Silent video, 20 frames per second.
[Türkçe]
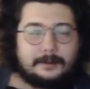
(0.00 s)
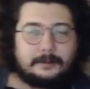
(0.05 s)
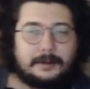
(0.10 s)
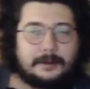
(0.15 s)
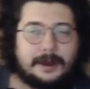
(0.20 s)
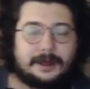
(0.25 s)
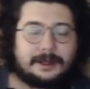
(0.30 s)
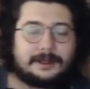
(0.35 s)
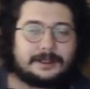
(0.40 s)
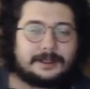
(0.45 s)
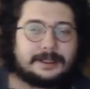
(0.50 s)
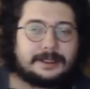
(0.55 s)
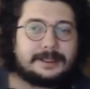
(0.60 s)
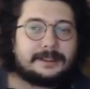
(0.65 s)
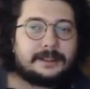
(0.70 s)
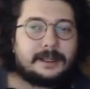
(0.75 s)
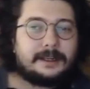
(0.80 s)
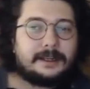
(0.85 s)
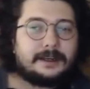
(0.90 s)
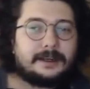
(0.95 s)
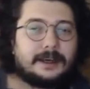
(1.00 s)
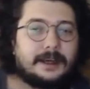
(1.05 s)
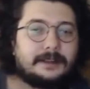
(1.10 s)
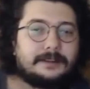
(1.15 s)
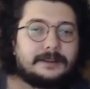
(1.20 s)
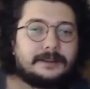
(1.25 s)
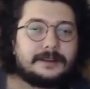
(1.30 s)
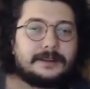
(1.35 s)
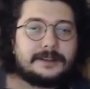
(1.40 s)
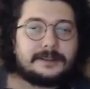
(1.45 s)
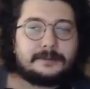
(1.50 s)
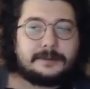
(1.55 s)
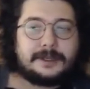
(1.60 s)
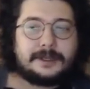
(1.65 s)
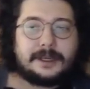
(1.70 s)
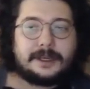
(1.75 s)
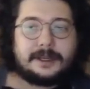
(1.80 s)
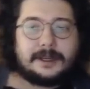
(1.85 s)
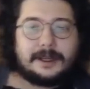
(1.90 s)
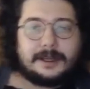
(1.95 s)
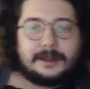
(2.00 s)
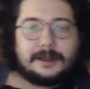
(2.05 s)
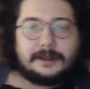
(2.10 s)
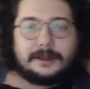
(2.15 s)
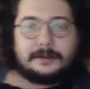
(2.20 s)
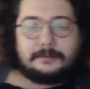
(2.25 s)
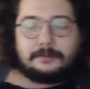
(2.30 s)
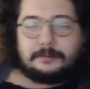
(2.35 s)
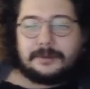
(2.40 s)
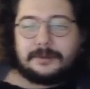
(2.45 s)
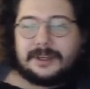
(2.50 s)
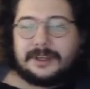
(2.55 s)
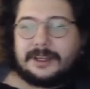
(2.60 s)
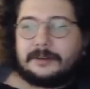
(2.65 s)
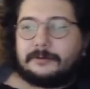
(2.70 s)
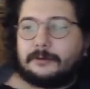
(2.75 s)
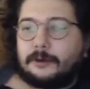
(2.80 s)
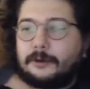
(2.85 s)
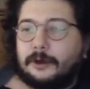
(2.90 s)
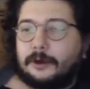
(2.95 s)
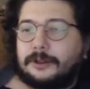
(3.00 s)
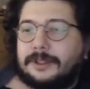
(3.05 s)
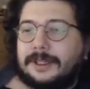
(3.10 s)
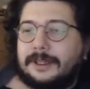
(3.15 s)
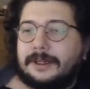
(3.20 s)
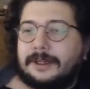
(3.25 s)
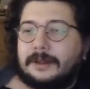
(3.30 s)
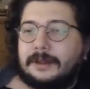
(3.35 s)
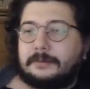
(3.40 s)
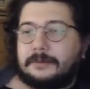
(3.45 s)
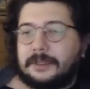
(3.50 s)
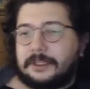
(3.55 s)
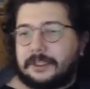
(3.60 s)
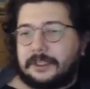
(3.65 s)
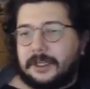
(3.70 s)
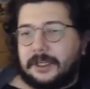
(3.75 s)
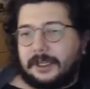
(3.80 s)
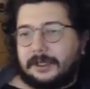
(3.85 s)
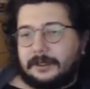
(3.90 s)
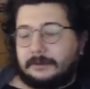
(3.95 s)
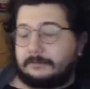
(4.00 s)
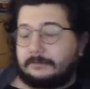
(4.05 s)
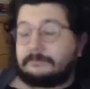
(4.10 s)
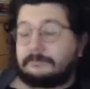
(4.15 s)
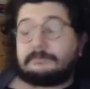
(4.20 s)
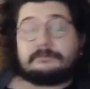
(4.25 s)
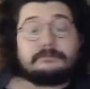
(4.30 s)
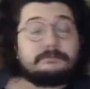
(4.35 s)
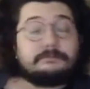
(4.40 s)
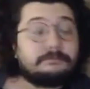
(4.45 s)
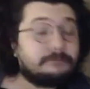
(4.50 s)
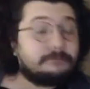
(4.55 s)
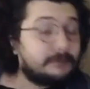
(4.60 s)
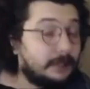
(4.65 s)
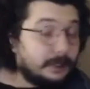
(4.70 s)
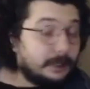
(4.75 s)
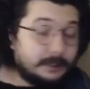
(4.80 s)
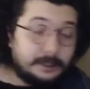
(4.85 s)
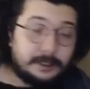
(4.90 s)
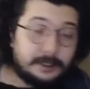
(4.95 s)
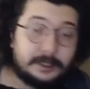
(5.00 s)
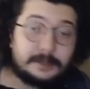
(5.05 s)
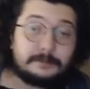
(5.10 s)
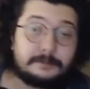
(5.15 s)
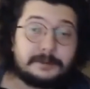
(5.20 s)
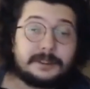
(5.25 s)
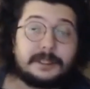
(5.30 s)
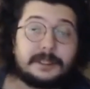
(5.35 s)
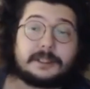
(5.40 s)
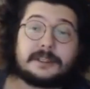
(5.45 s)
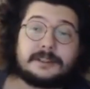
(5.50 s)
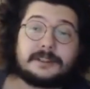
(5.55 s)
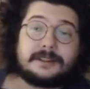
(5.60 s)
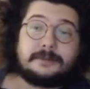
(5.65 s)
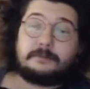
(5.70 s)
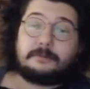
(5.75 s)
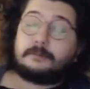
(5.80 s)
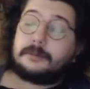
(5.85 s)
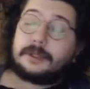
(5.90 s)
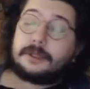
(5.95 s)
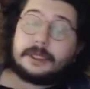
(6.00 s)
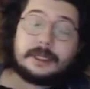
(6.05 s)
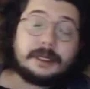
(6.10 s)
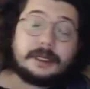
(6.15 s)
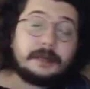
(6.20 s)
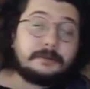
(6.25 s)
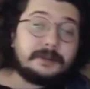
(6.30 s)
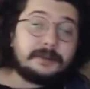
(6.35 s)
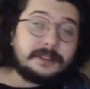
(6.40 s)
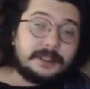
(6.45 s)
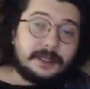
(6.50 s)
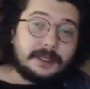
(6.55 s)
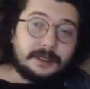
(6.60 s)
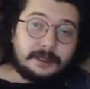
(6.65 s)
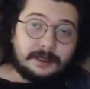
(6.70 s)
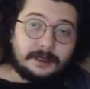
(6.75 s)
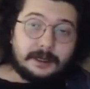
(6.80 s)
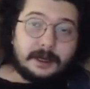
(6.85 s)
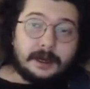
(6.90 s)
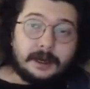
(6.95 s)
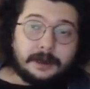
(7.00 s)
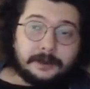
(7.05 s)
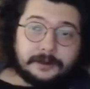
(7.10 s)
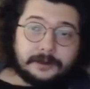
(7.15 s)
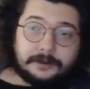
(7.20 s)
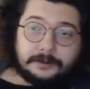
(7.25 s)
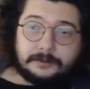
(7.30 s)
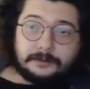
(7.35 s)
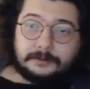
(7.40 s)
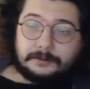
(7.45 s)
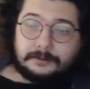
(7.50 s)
Bak delikanlı kız bir kere Pink Floyd dinlemeyecek. Kırmızı çizgim dinlemeyecek. Hayır.